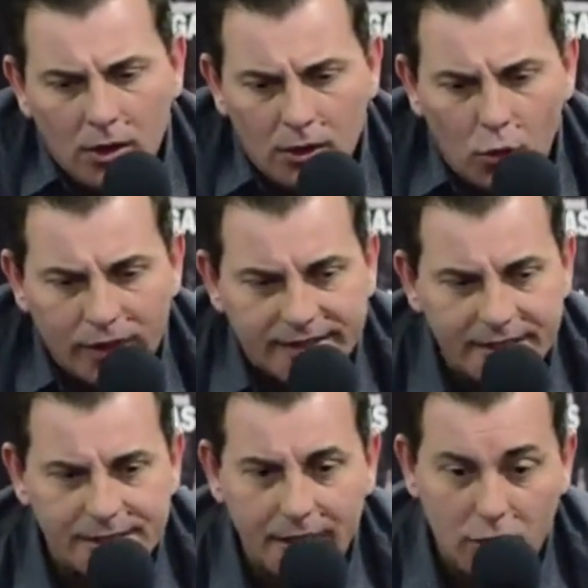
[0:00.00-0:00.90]
no es
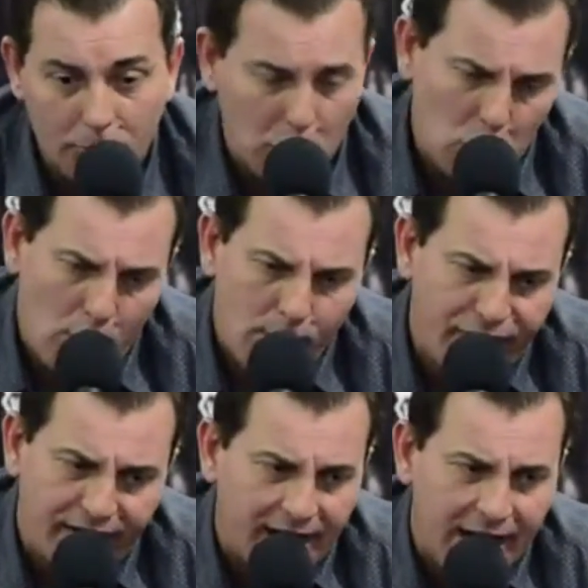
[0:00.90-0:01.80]
sencillo, pero nos vamos a
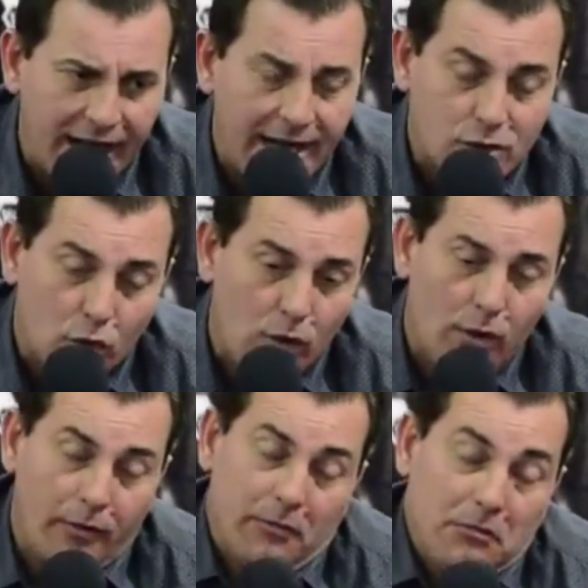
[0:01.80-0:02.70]
aferrar a eso,
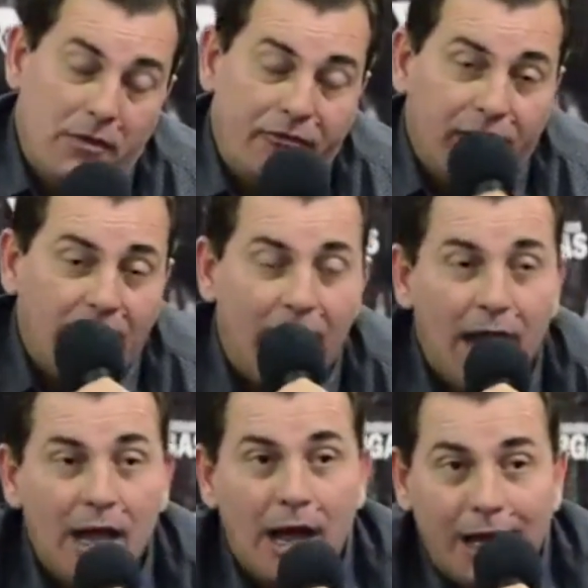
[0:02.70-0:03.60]
no, Ferrara
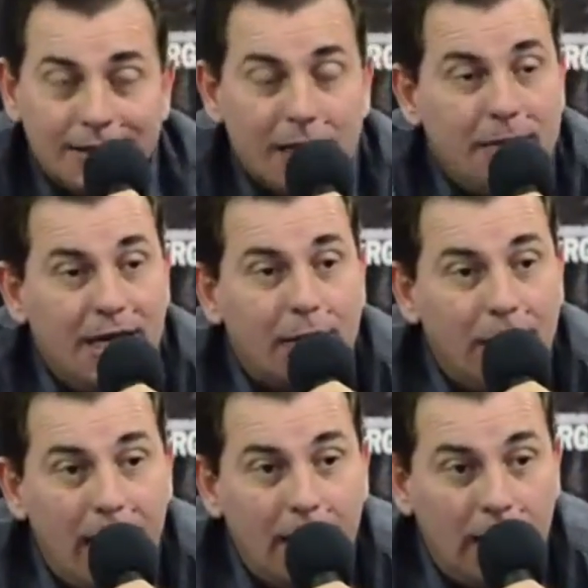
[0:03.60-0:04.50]
a terminar bien.